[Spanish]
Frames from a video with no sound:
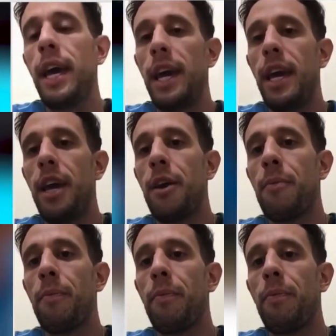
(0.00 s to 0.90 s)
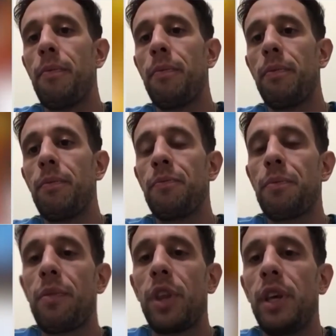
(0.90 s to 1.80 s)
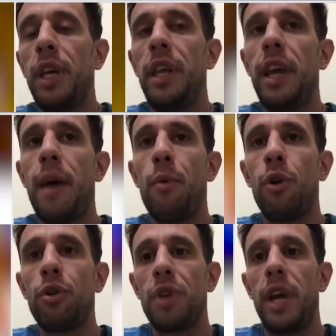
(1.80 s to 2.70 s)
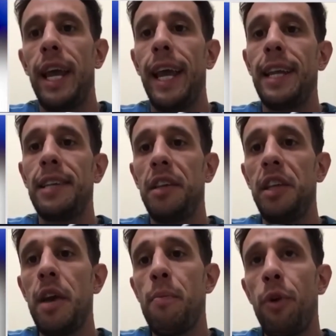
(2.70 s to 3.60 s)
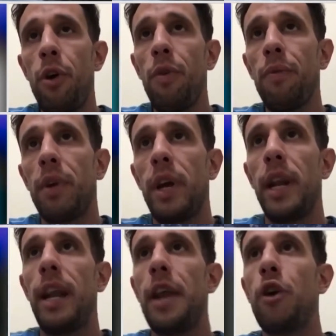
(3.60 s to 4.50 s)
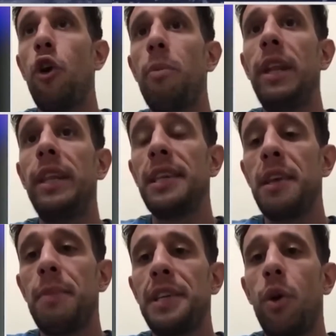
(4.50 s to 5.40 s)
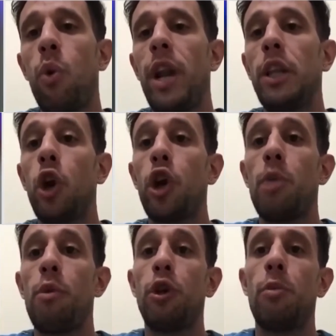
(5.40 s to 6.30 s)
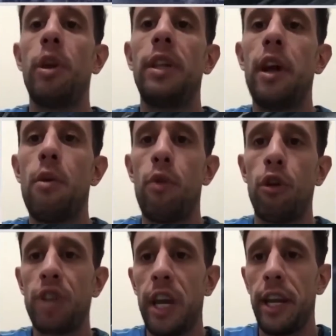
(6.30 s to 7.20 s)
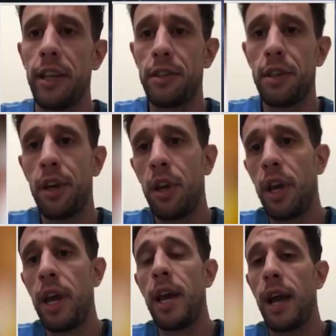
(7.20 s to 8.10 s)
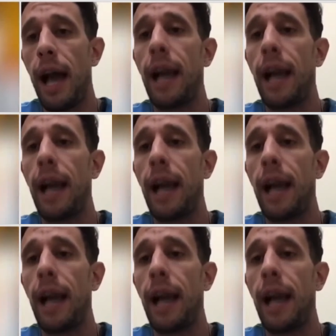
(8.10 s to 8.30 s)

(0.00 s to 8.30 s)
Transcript: Eh, y digamos, e, en ese tiempo, en el año 2010, empezó a jugar el torneo metropolitano en Buenos Aires. ¿Para qué club?